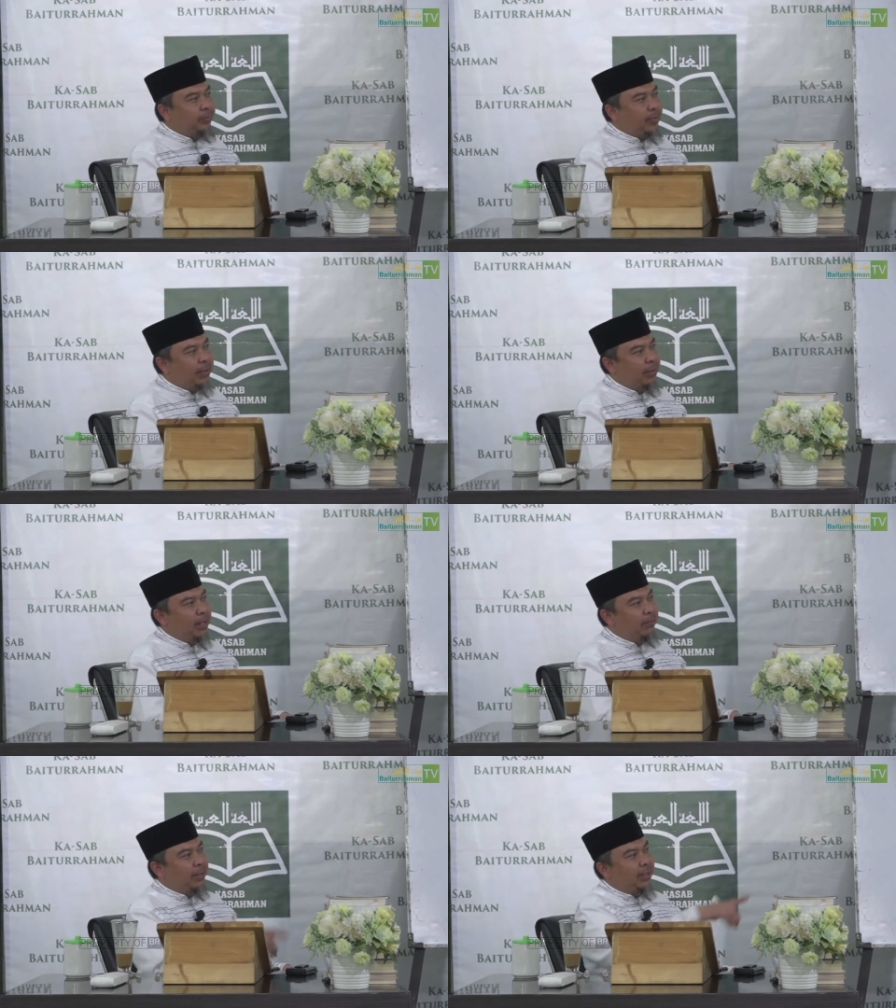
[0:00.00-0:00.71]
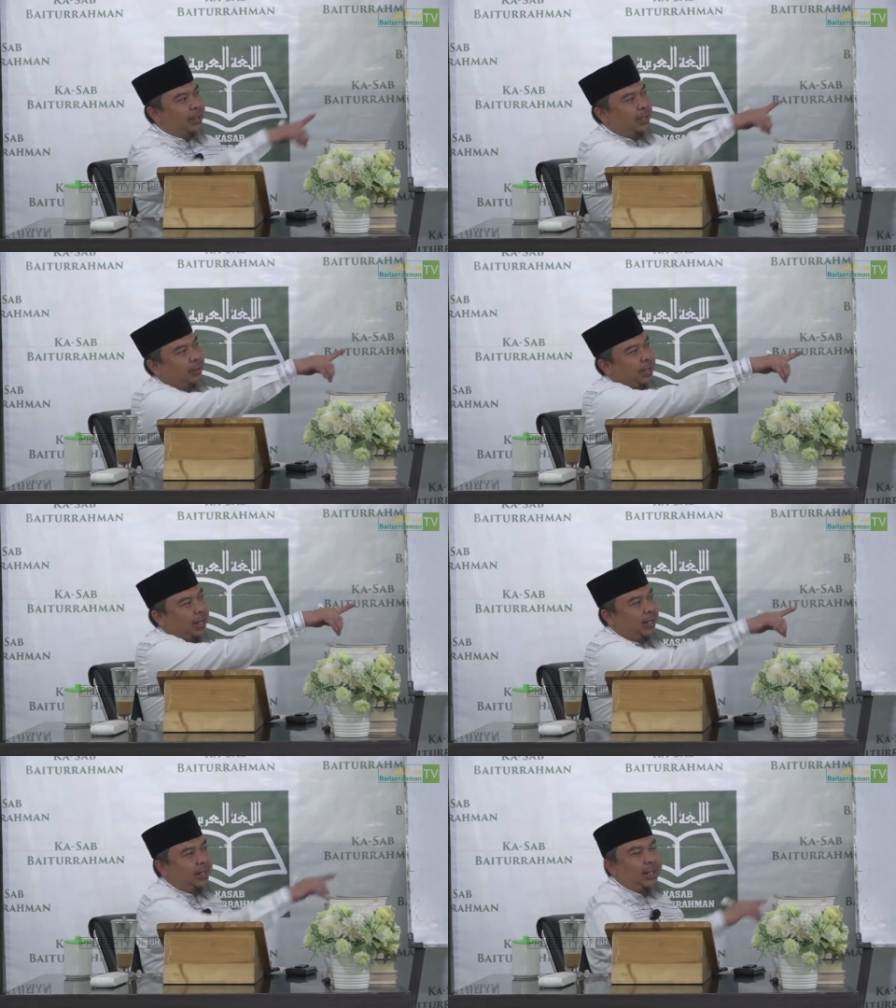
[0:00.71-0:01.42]
Benda mati kan goir
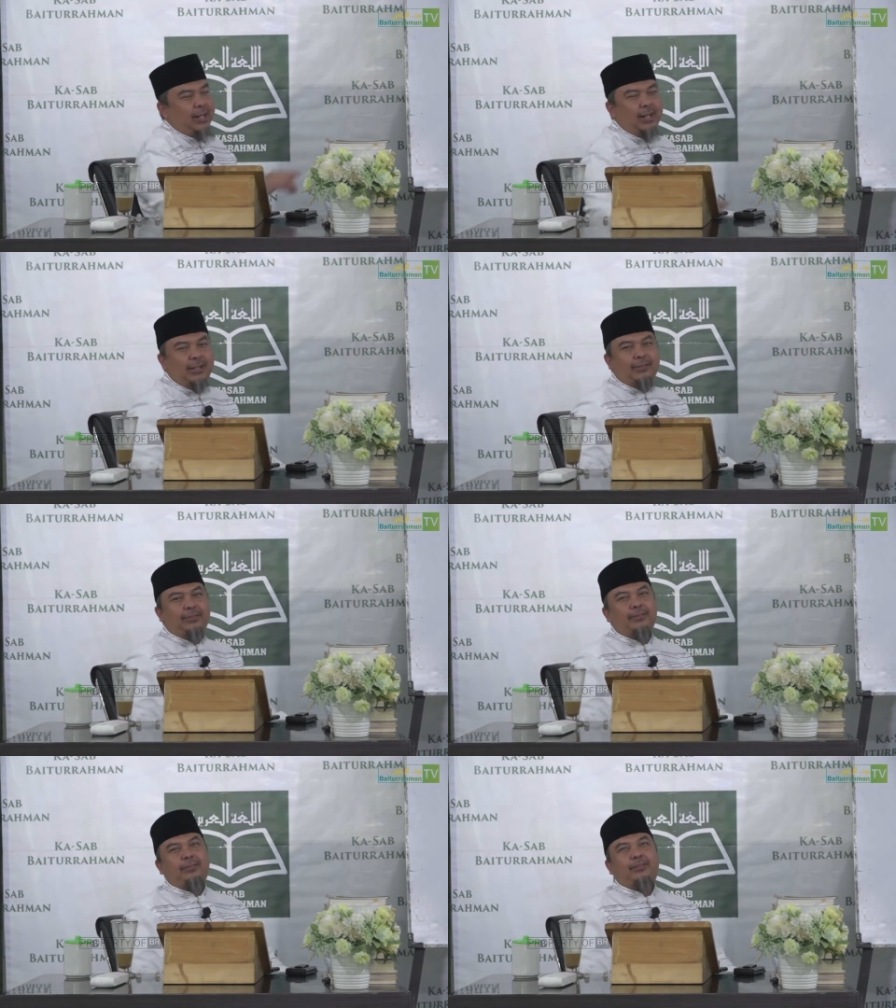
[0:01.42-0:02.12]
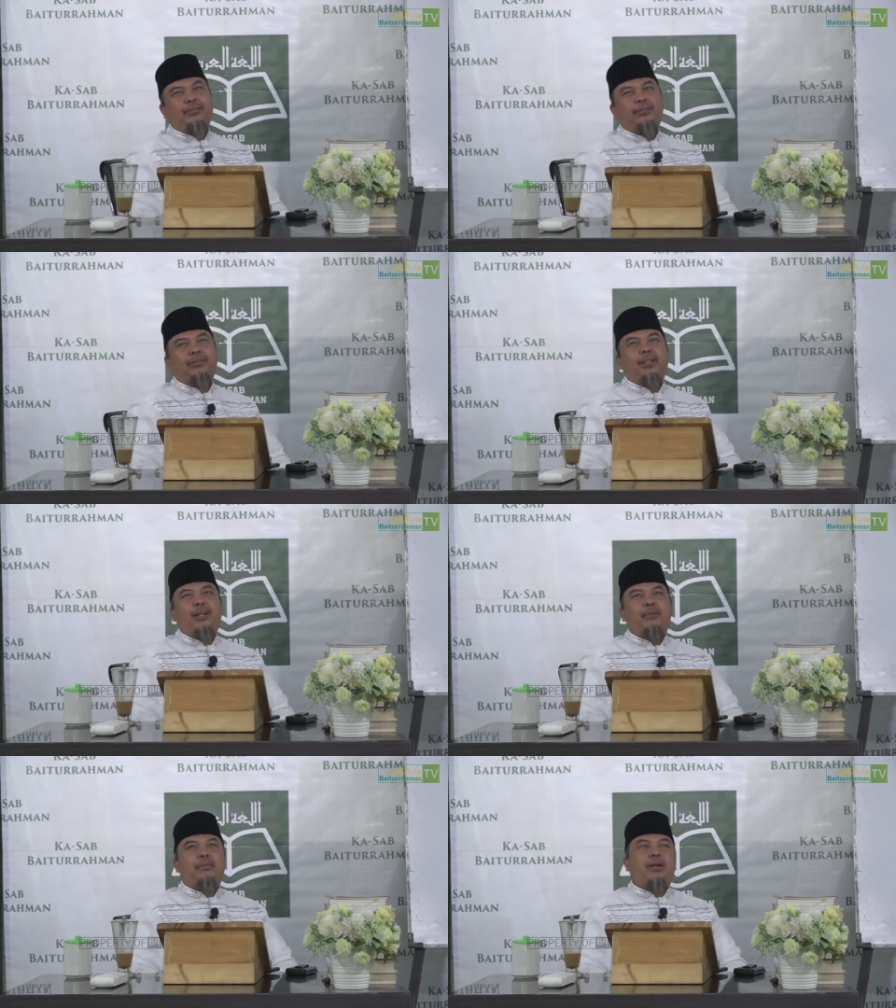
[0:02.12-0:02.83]
akil,
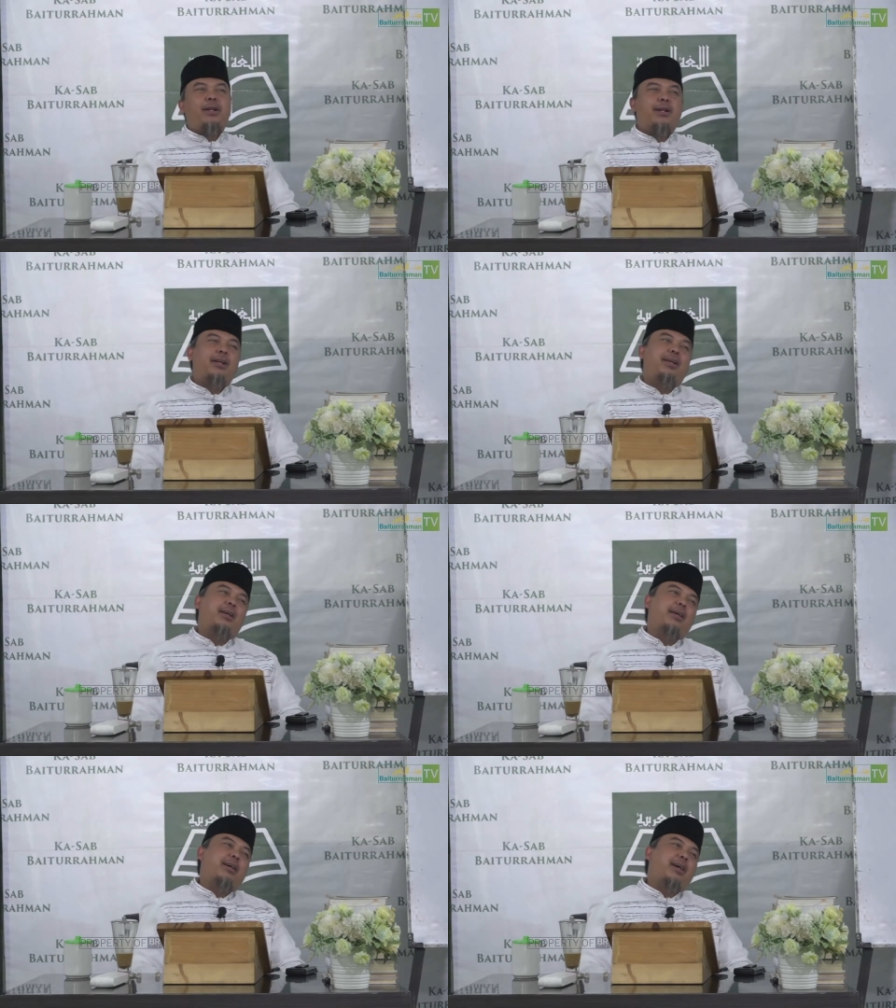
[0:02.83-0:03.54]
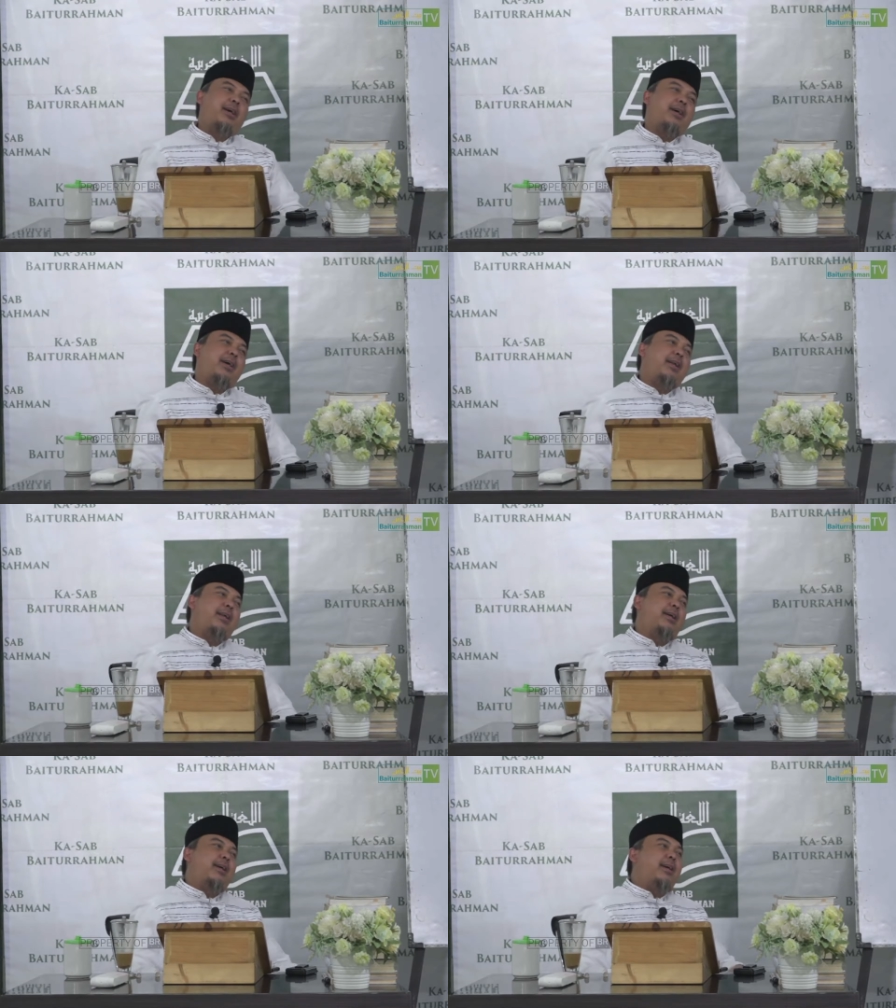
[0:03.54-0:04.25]
tidak berakal.
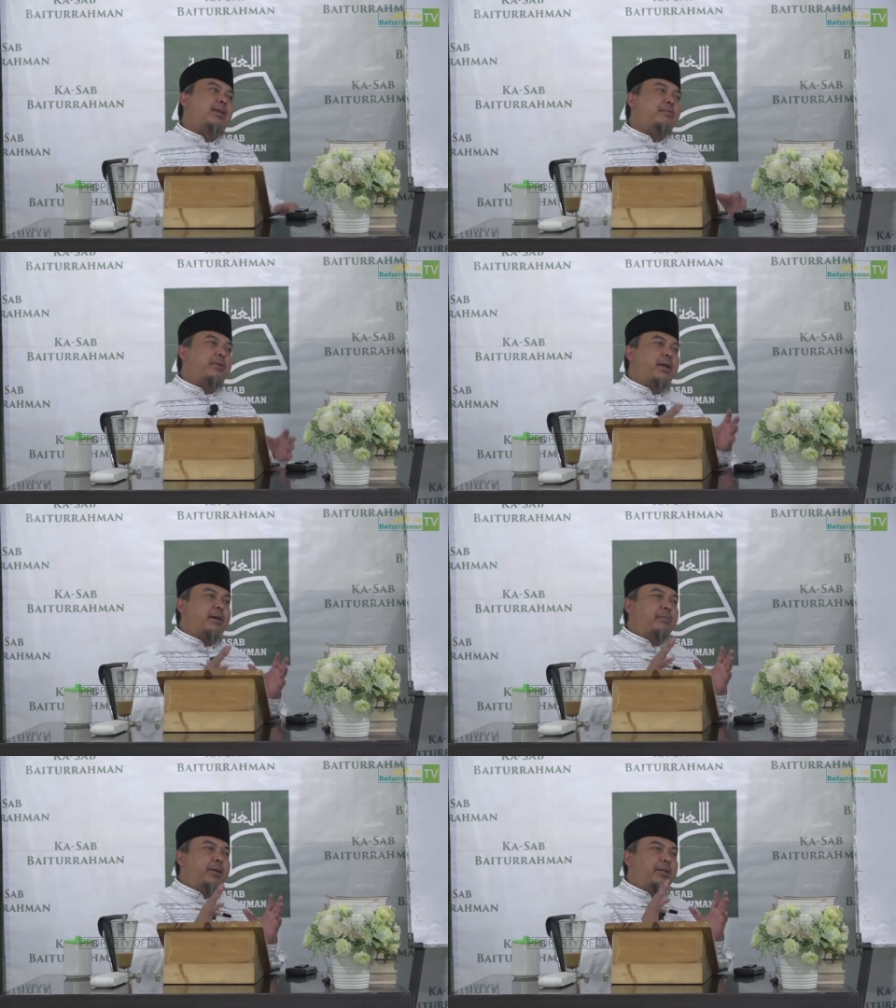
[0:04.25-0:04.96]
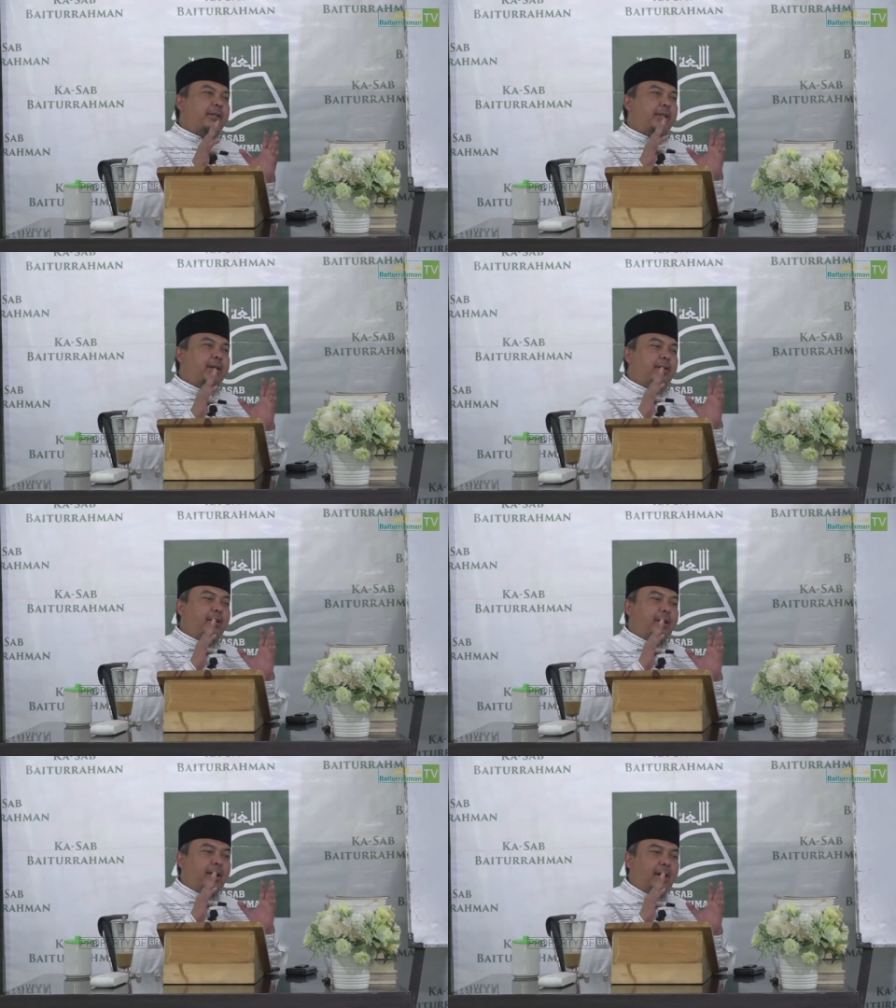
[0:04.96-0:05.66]
Kalau benda mati yang
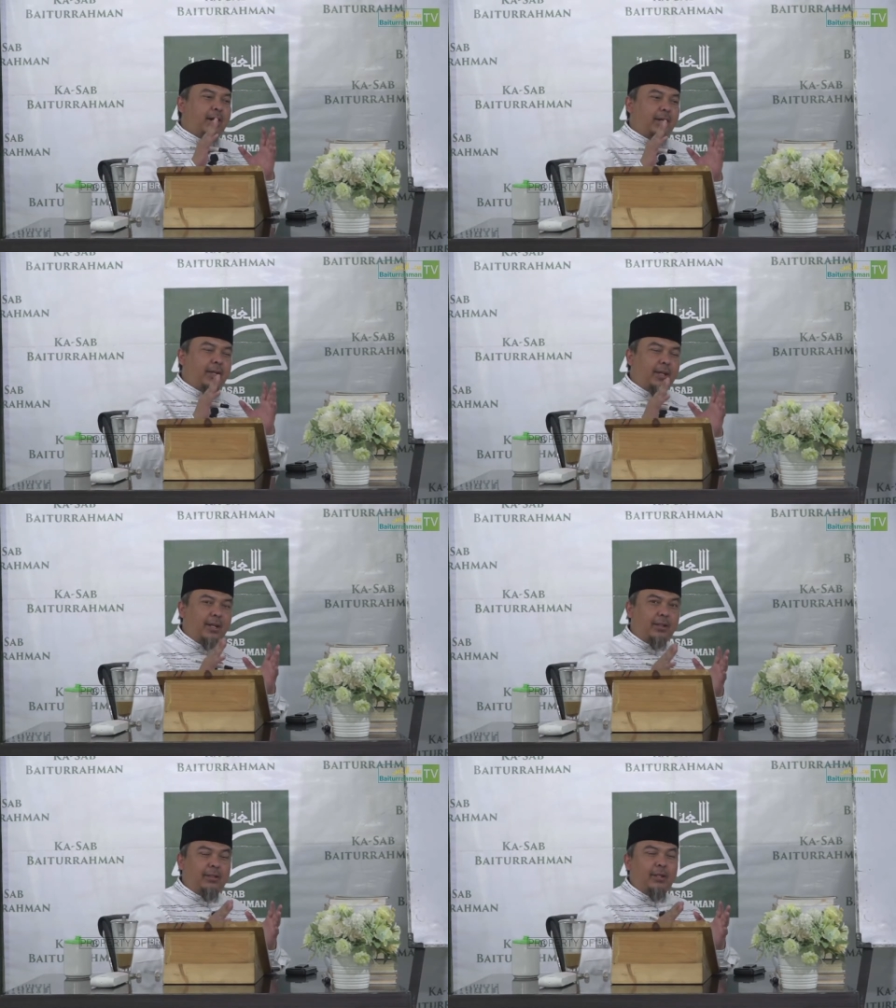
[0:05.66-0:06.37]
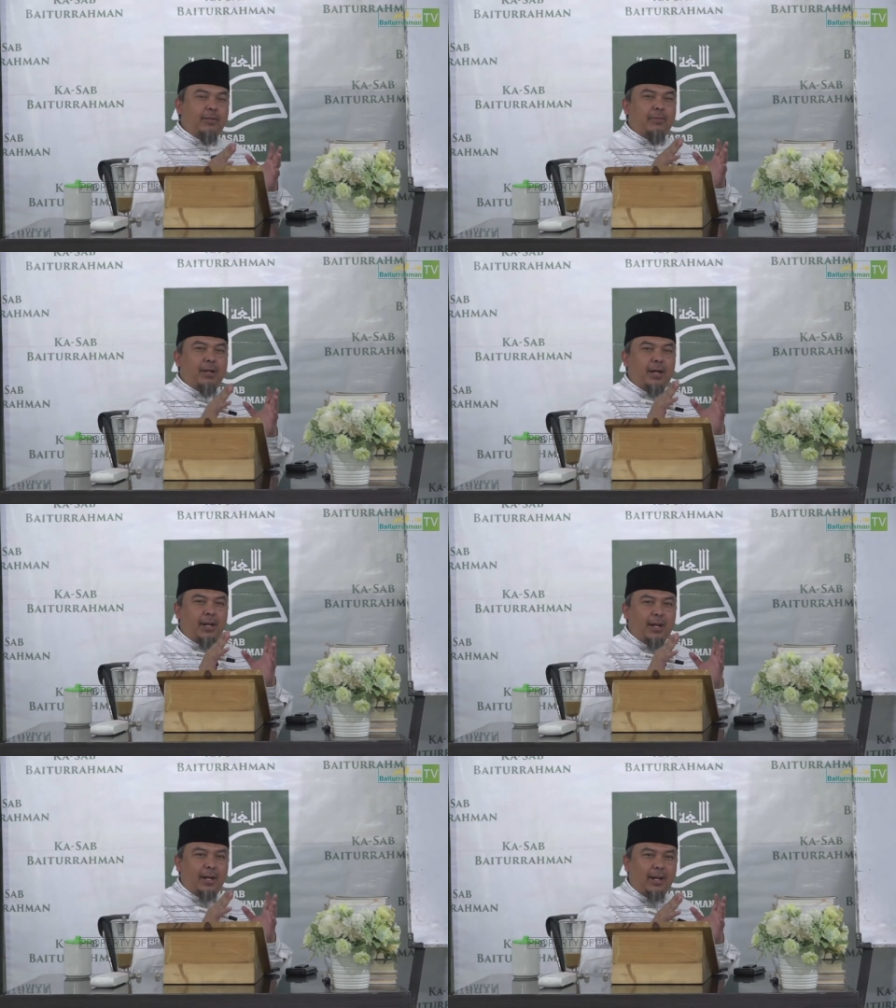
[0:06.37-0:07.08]
goir akil, tidak
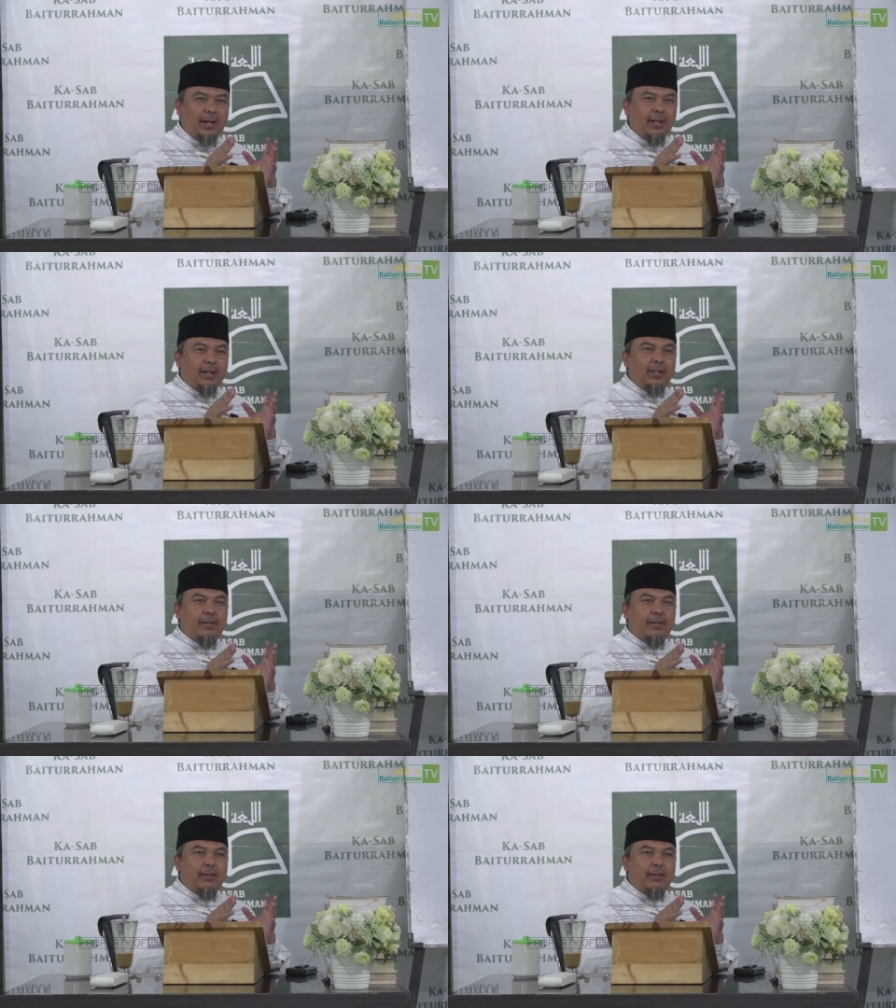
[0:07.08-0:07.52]
berakal, tak